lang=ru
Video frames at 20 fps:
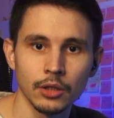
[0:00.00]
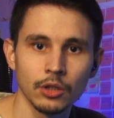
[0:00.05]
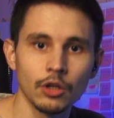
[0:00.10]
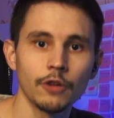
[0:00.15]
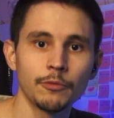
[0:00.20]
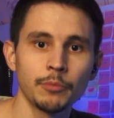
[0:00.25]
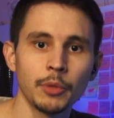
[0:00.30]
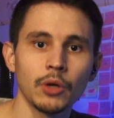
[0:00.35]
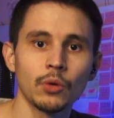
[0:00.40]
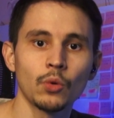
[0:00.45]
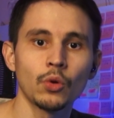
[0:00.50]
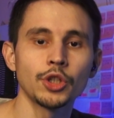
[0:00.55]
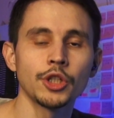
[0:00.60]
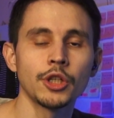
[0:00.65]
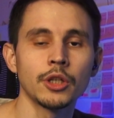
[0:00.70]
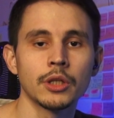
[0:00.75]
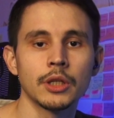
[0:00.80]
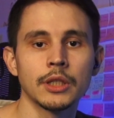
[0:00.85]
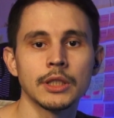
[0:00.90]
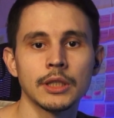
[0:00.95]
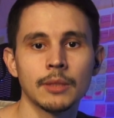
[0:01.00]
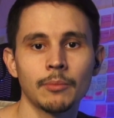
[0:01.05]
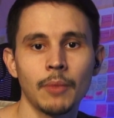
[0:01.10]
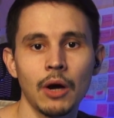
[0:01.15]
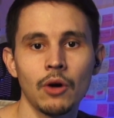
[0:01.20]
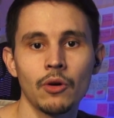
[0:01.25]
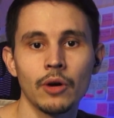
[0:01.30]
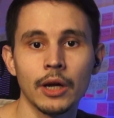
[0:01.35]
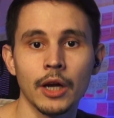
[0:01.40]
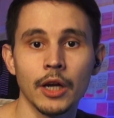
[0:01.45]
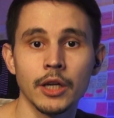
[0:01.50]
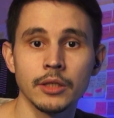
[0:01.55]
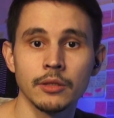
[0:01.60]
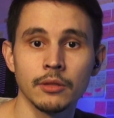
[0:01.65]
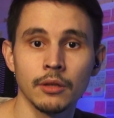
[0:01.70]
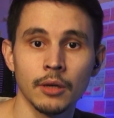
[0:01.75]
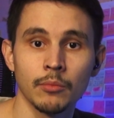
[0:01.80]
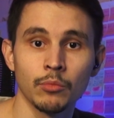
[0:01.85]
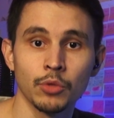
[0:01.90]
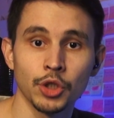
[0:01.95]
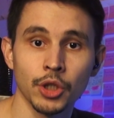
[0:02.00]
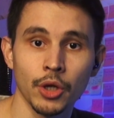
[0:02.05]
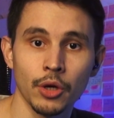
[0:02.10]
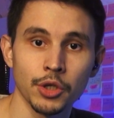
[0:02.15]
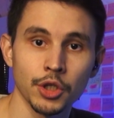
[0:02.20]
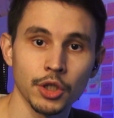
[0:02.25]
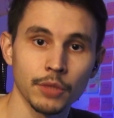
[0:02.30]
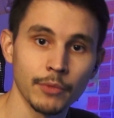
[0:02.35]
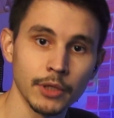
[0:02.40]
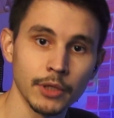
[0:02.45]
но в первую очередь из-за малого количества обучающих